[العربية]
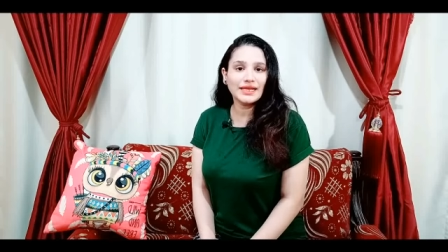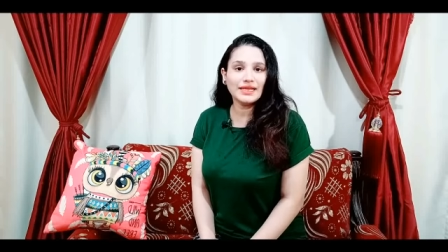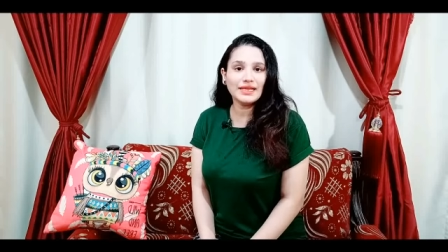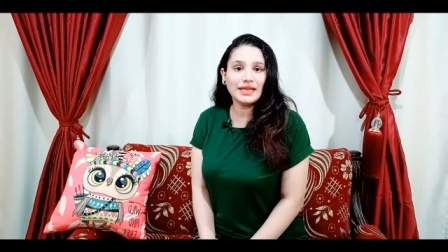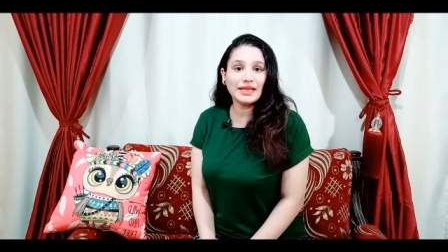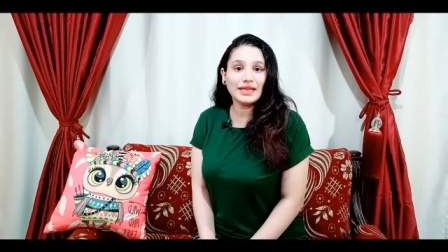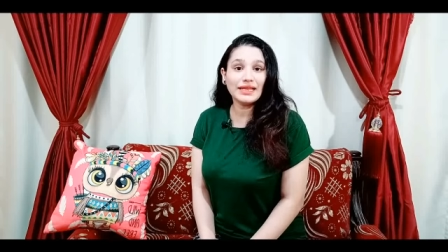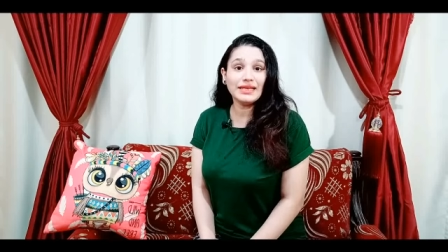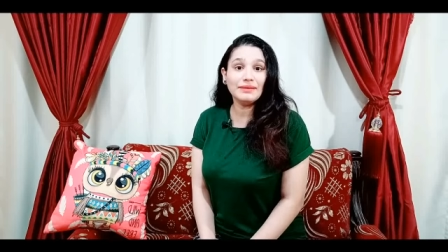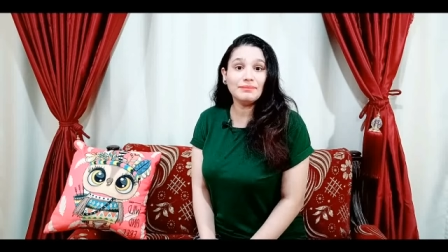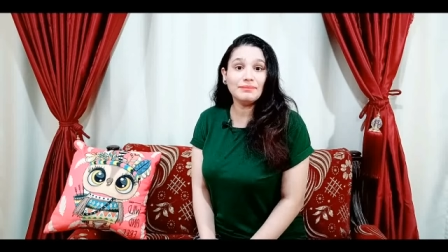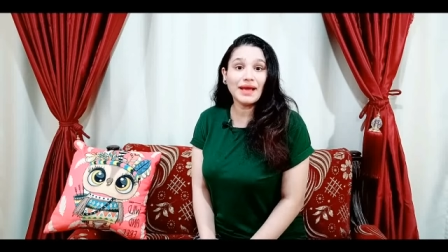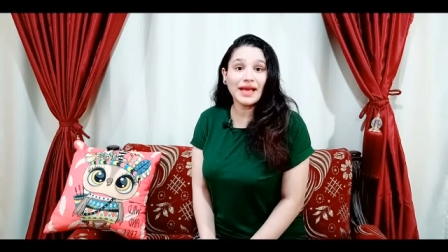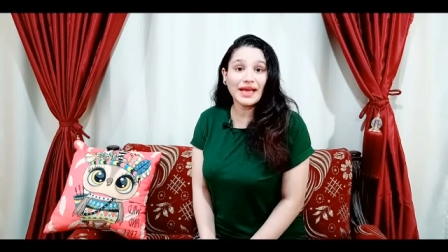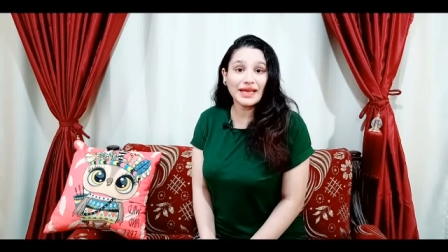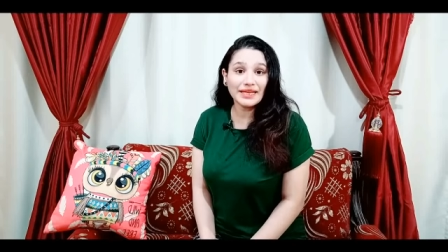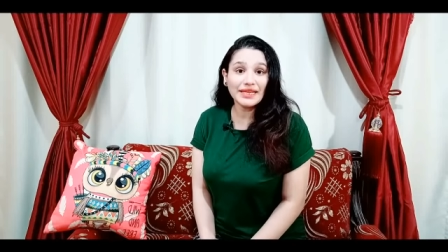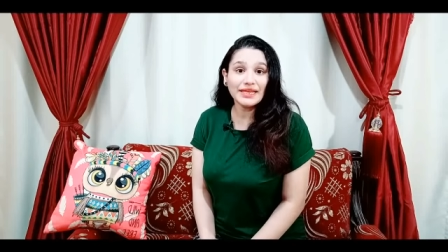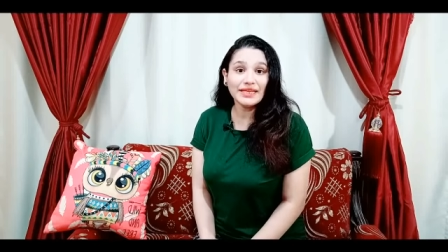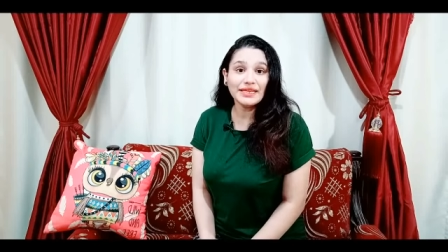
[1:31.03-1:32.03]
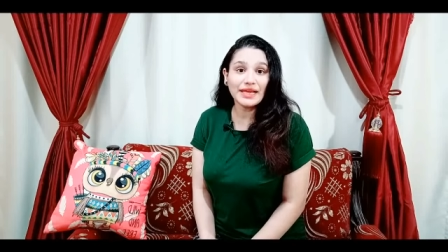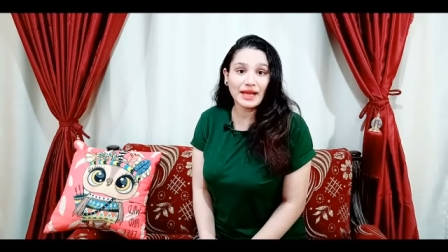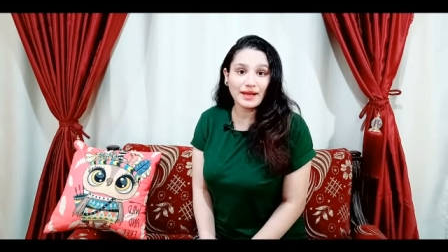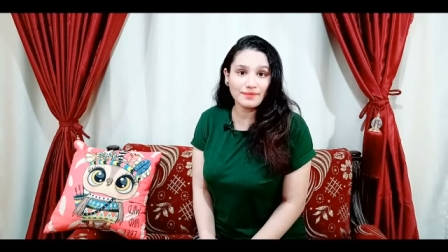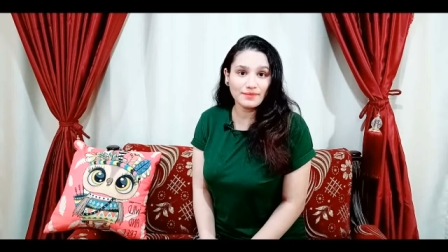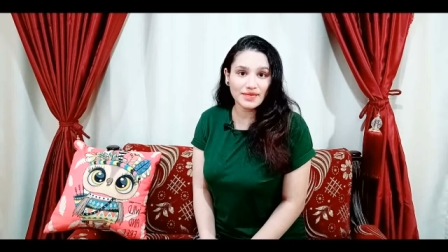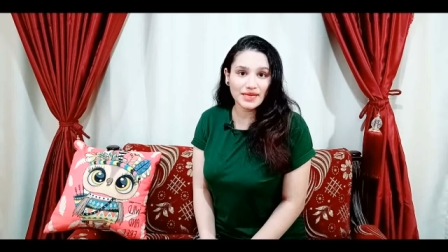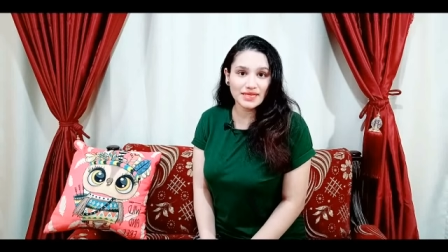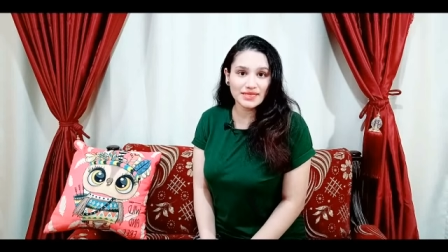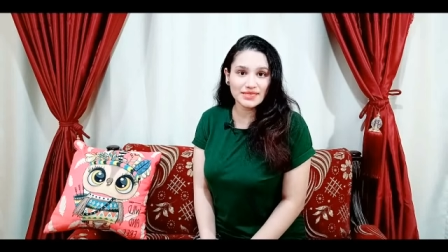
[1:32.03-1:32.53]
المهنيه
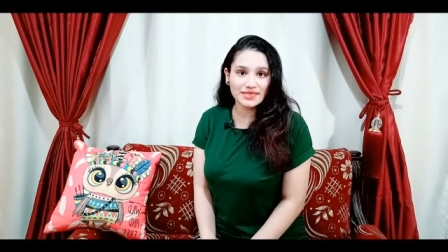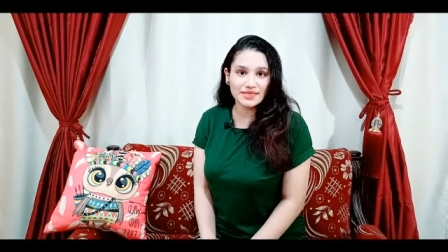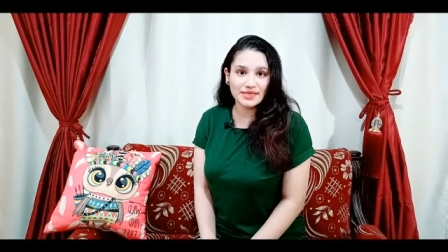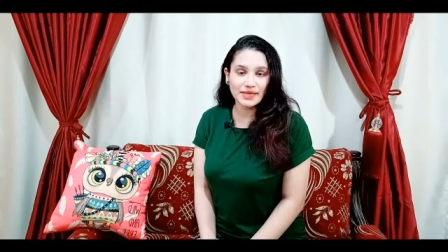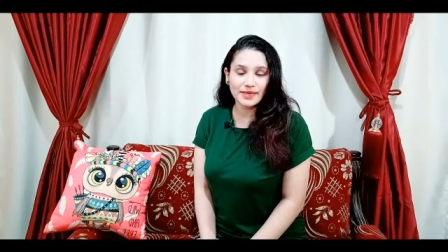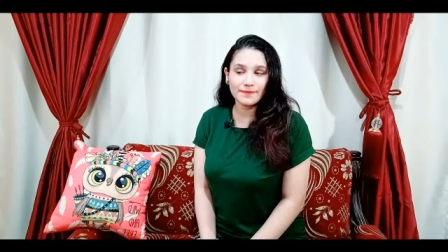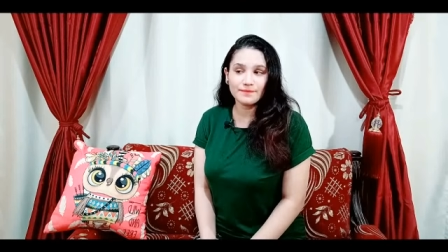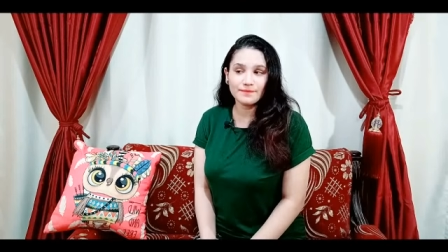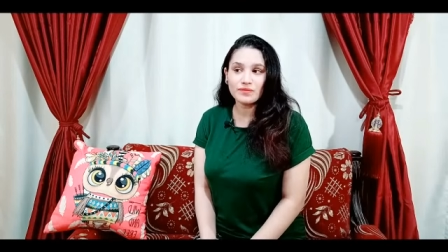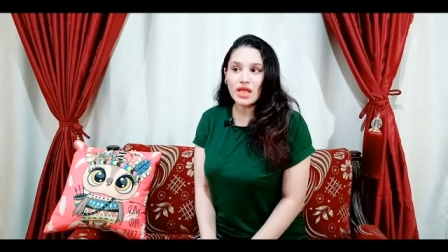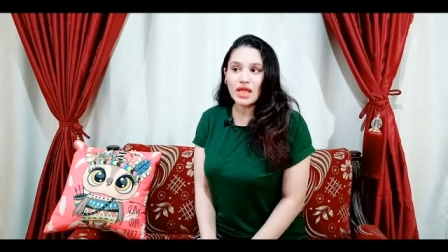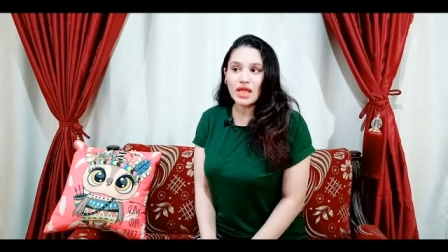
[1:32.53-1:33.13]
عامله ازاي